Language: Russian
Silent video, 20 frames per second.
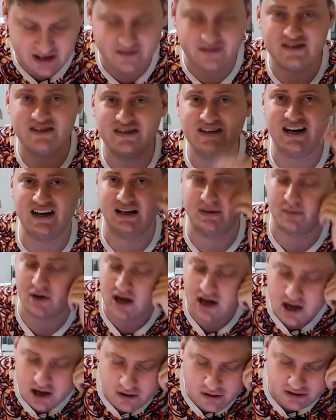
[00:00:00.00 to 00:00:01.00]
и в целом
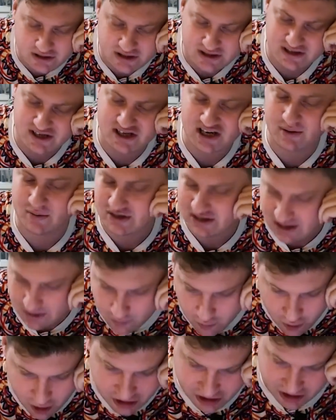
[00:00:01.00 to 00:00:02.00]
он не слишком
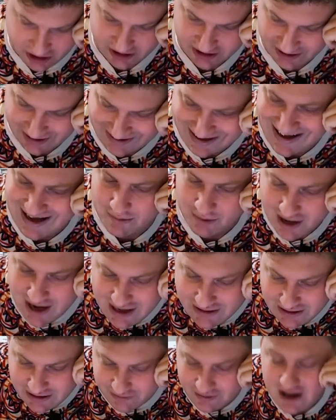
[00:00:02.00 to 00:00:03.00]
озабочен сохранением
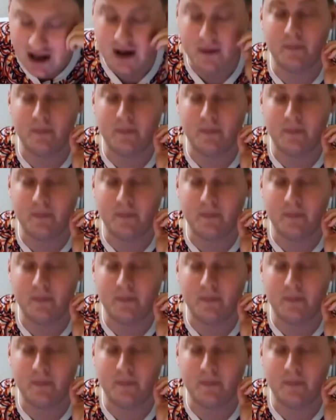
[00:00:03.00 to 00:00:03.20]
кадров,